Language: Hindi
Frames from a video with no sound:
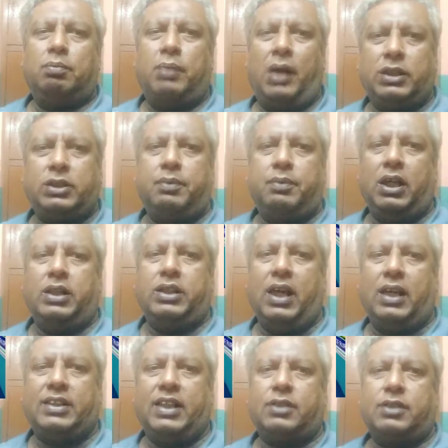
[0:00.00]
पाँच मिनट
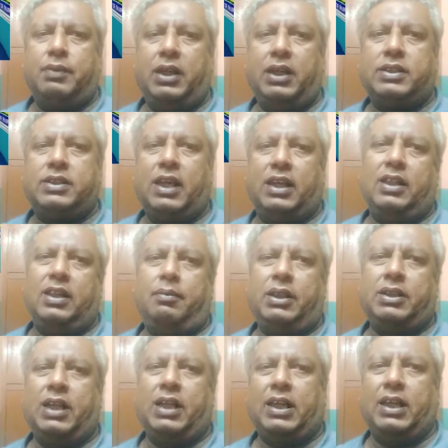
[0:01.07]
या दस मिनट चलने
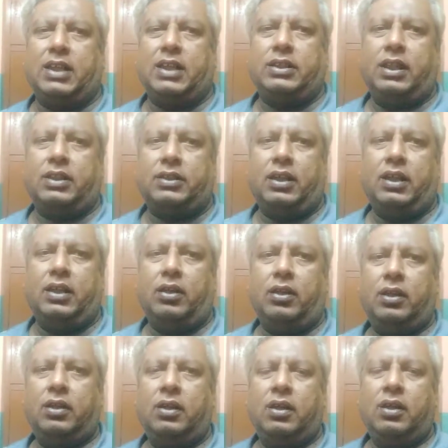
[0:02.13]
में दिक्कत आ जाते हैं
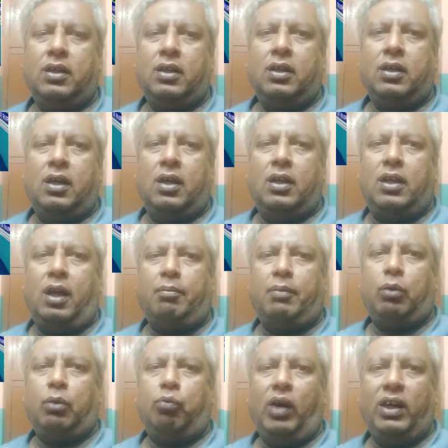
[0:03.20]

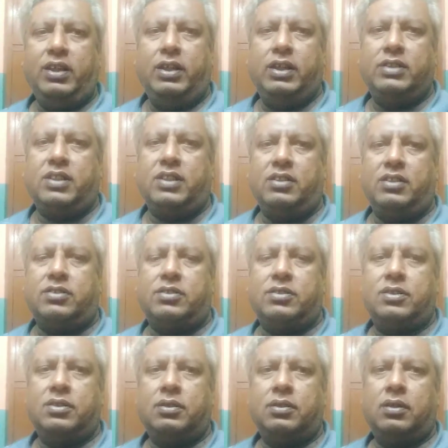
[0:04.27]
नंबर वन डिजीज़
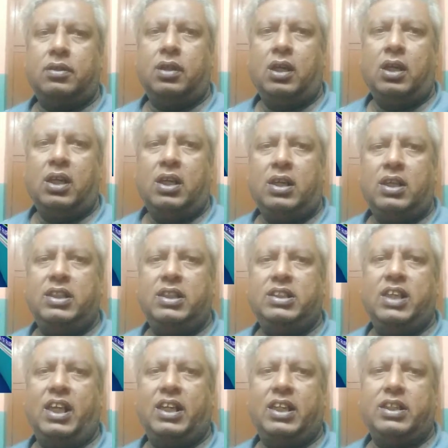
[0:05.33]

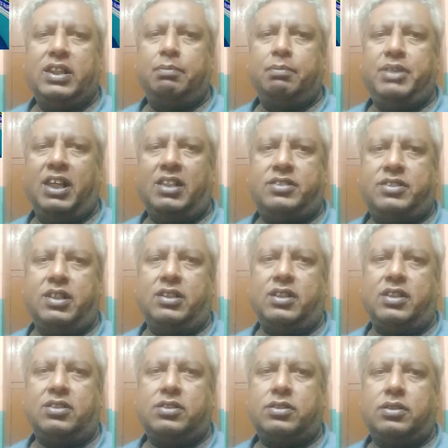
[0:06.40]
डिजेनरेटिव डिस्क
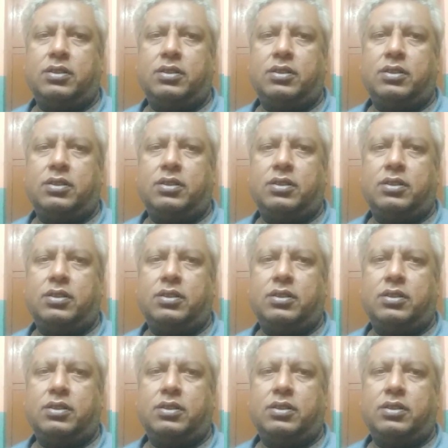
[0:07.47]
डिजीज